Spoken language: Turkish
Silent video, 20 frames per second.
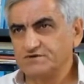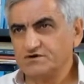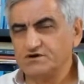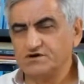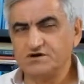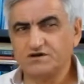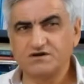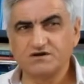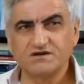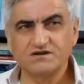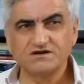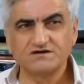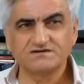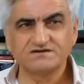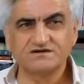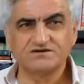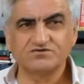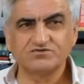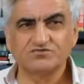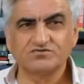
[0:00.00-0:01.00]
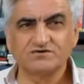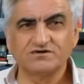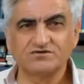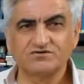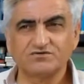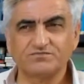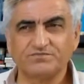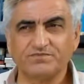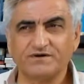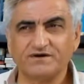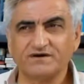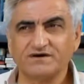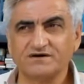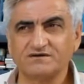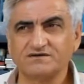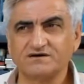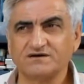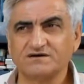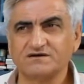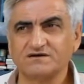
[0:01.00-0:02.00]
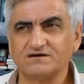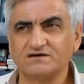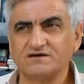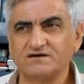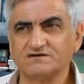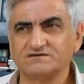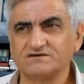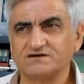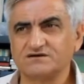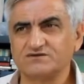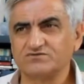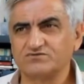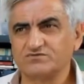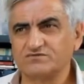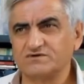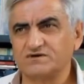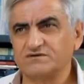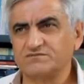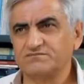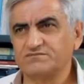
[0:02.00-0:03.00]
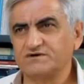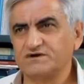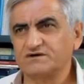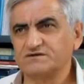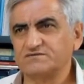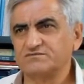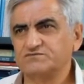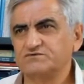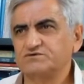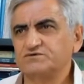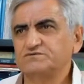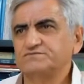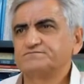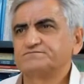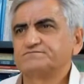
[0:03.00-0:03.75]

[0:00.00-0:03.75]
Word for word: Enginar seti kullanıp panik atak ilaçlarını kullanıp bıraktım diyor.